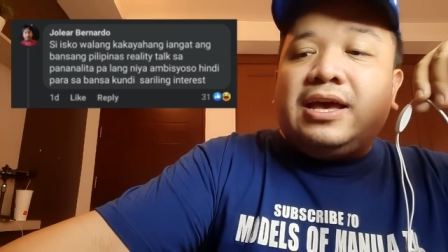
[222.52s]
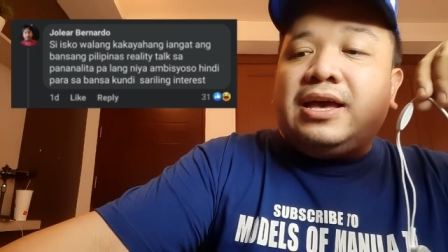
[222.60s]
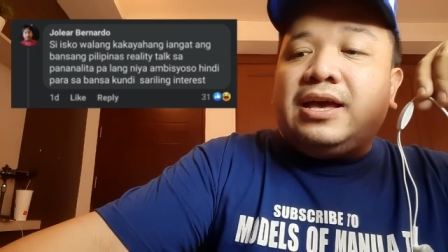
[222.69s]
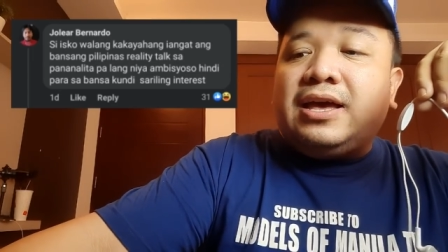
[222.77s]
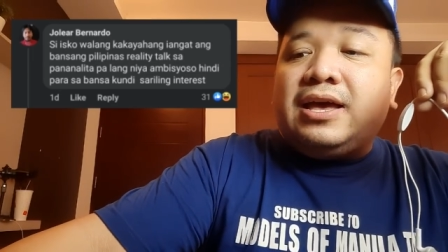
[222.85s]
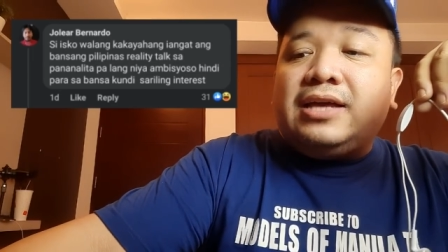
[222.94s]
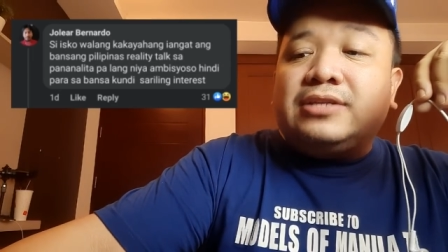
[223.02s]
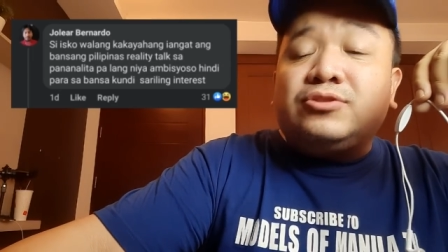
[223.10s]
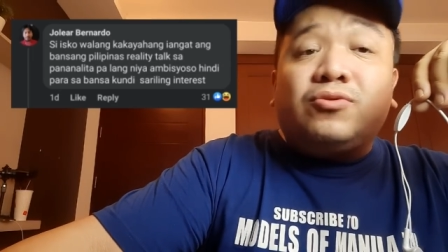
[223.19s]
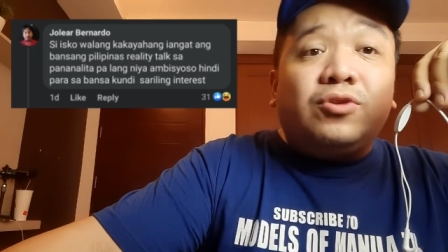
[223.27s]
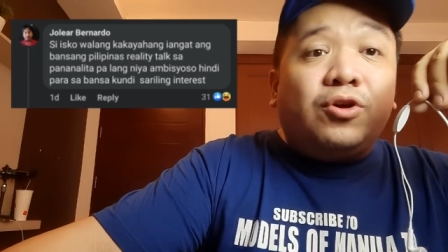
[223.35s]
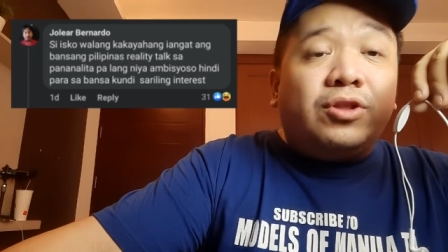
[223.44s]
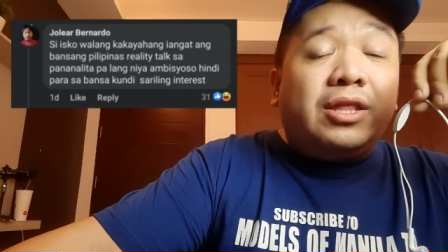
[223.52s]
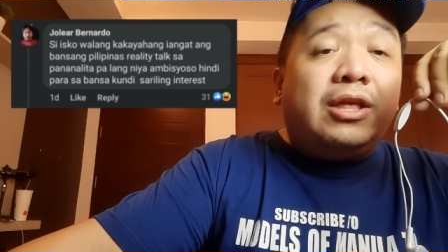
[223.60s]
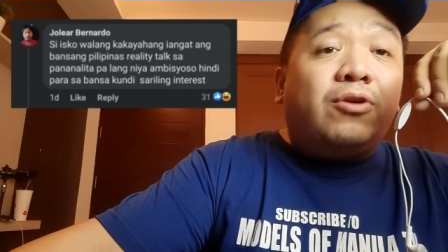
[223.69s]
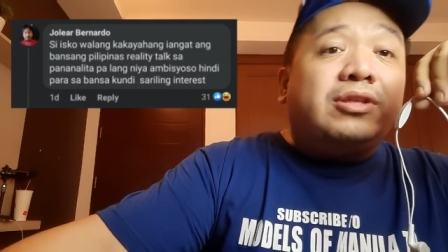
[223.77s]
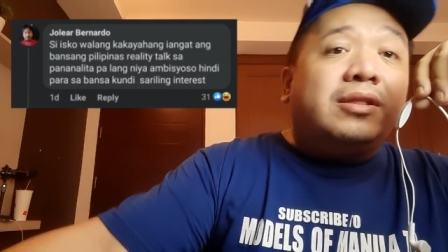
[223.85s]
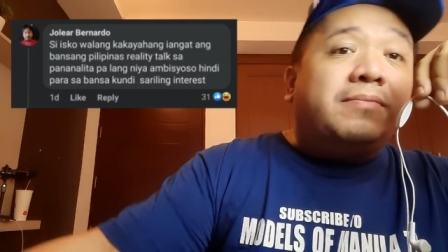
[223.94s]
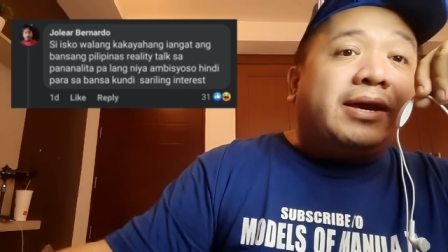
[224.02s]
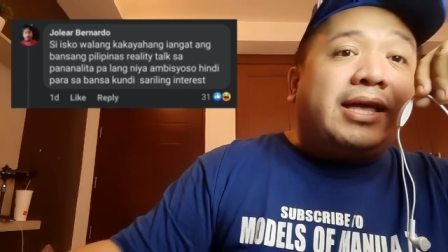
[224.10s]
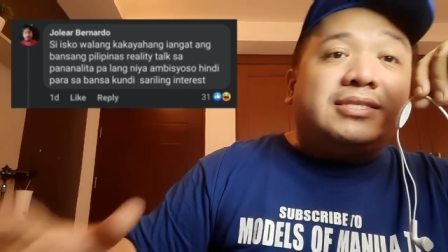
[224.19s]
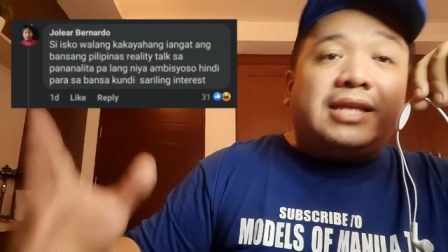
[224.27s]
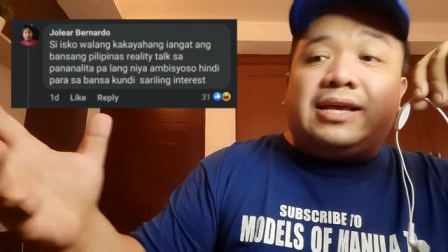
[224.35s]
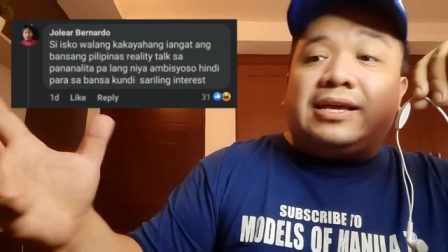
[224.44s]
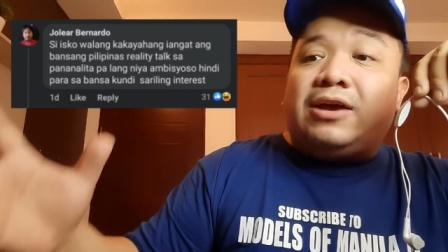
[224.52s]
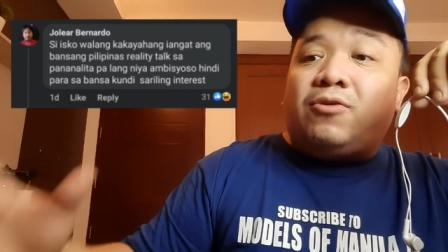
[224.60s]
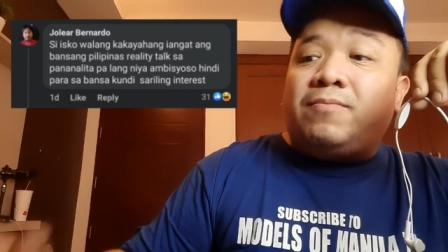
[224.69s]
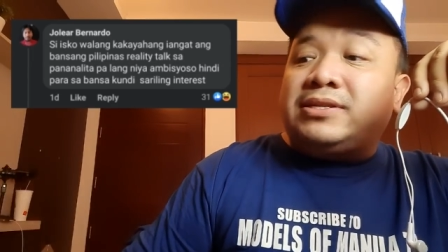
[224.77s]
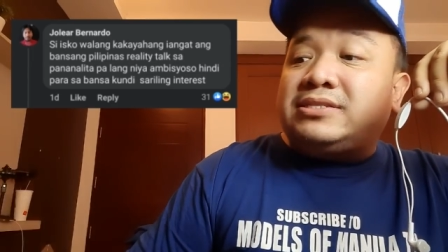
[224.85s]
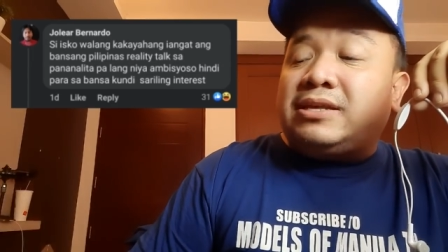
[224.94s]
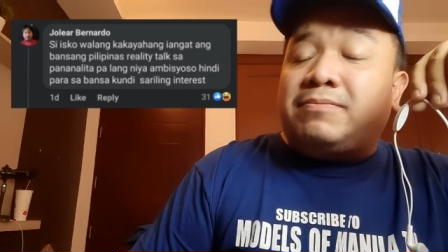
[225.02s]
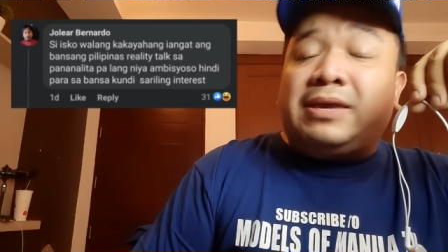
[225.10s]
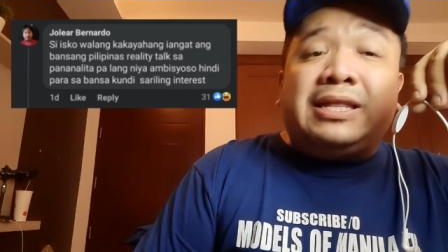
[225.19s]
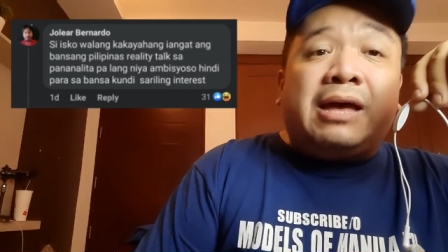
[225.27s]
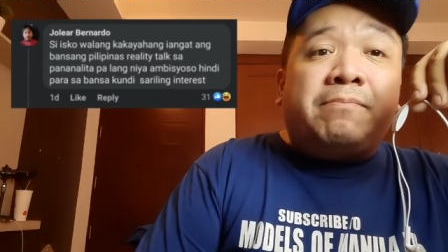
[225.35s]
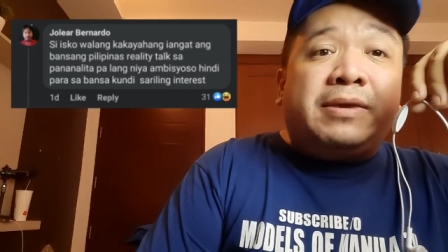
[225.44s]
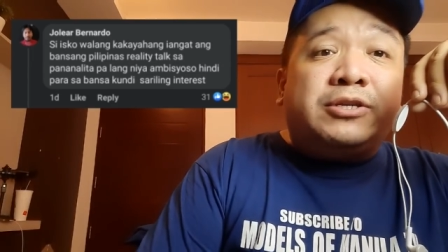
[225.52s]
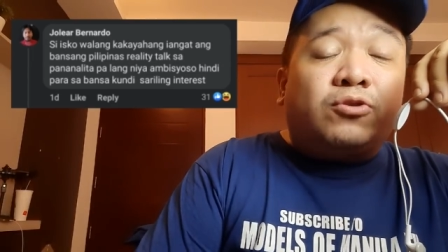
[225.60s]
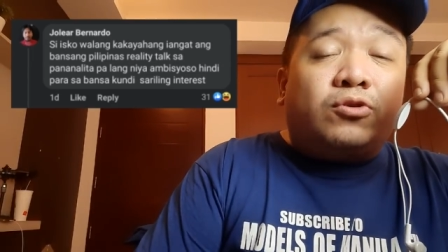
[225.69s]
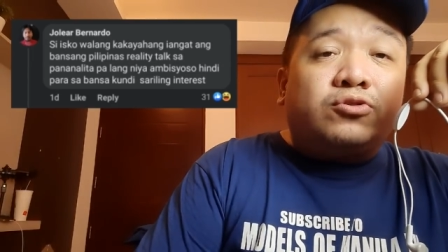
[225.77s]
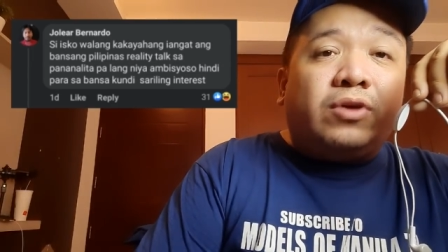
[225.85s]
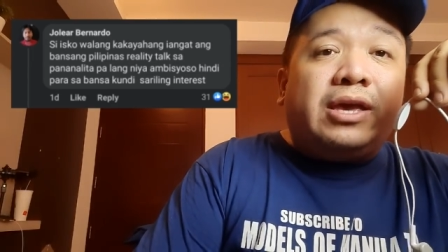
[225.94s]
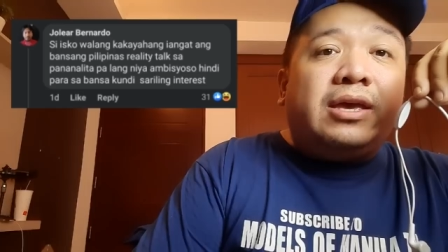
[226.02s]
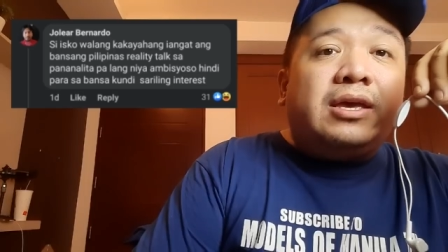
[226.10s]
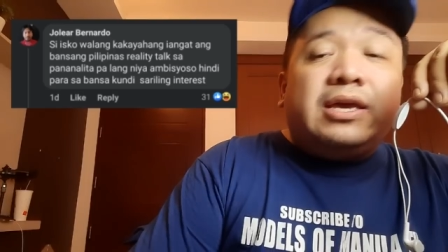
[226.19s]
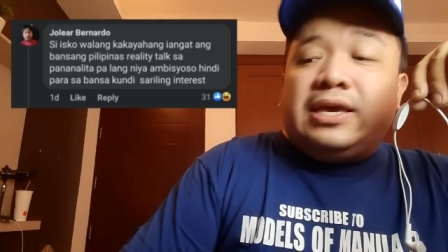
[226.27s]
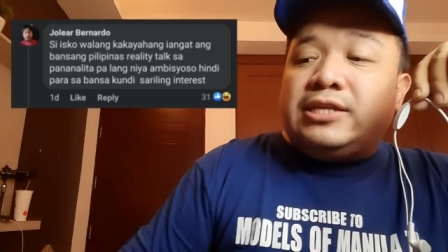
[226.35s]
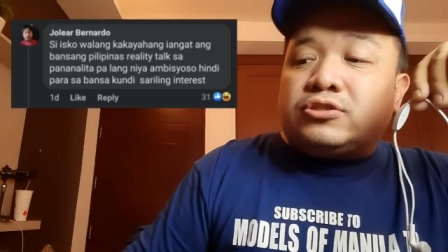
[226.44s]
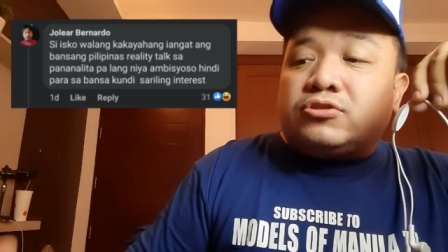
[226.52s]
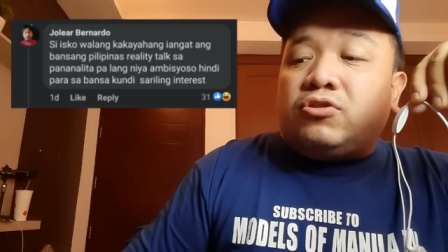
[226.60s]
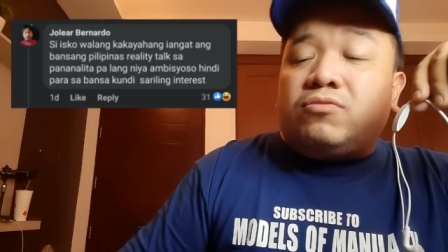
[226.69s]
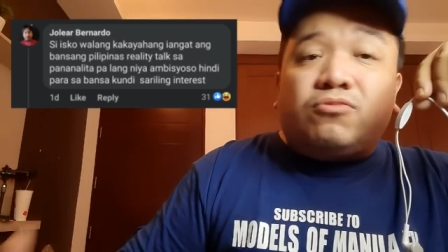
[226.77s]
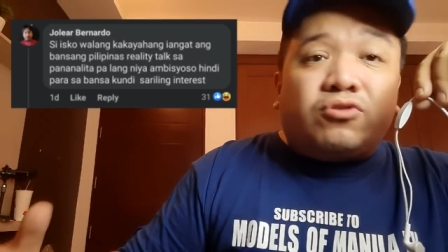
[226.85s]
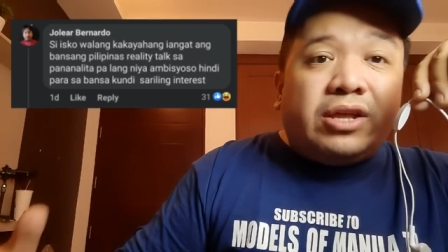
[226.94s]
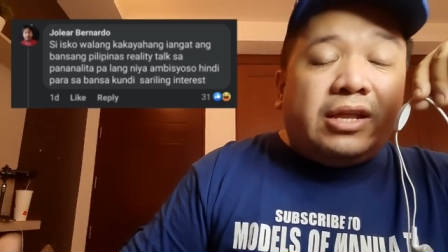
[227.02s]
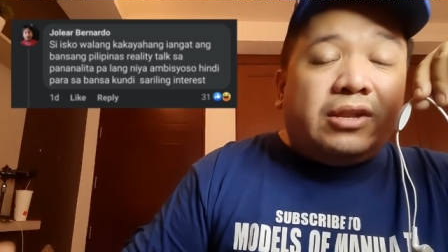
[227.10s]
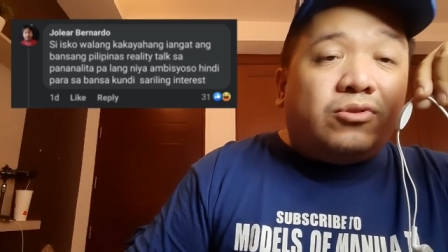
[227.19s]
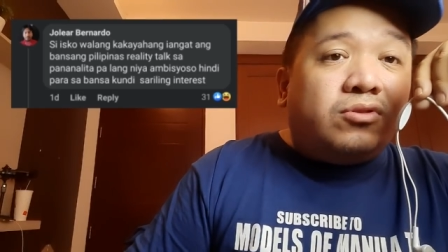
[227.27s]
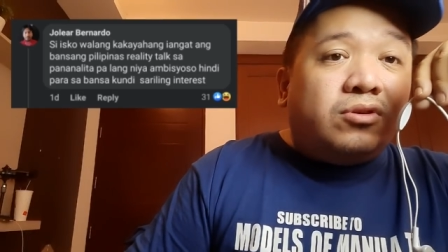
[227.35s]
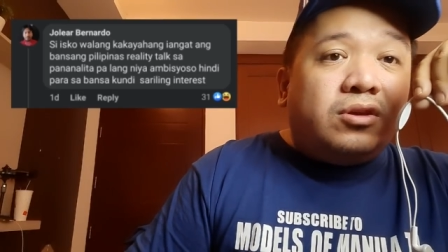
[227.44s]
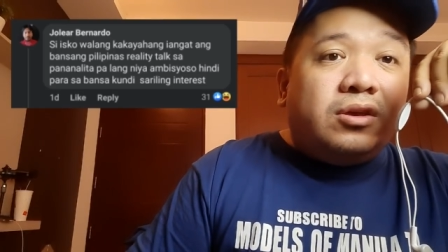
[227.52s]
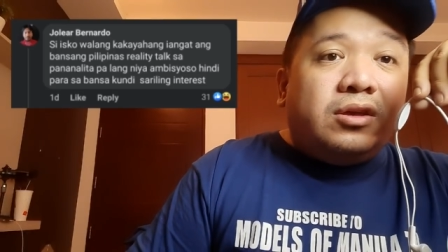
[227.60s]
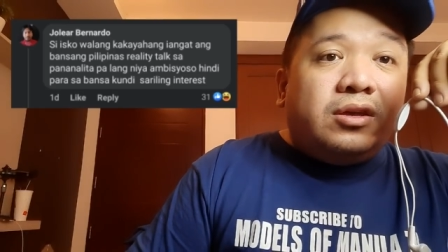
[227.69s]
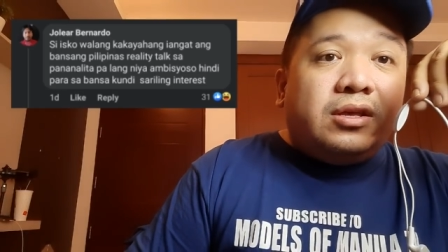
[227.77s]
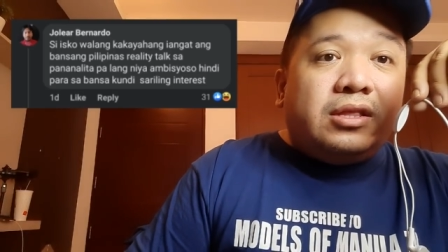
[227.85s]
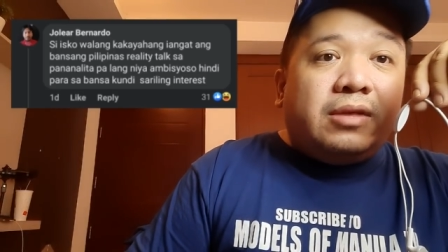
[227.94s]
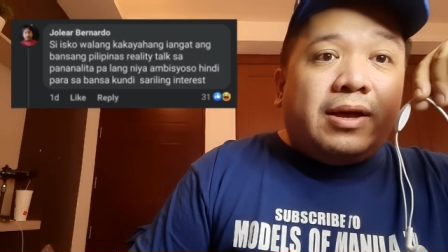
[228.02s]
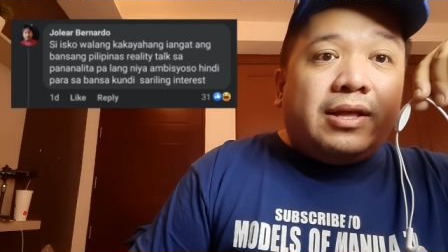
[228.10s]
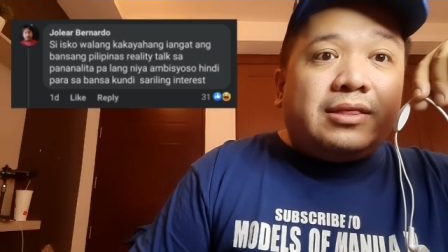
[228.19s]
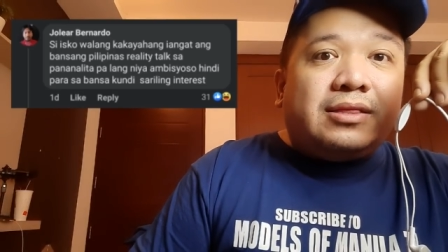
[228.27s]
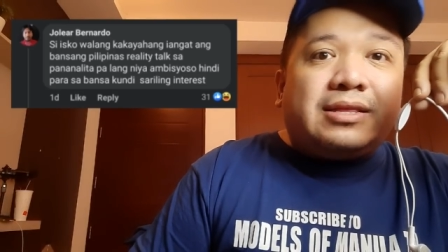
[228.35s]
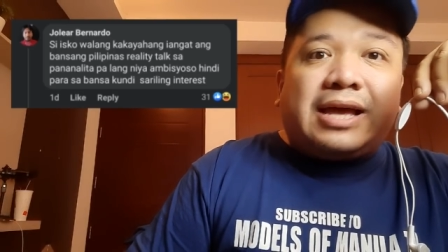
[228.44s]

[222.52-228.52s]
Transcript: Uh, so 'yun, hindi ko din magets talaga kung bakit sabihin na ambisyoso. Eh, Isko Moreno, 'di ba?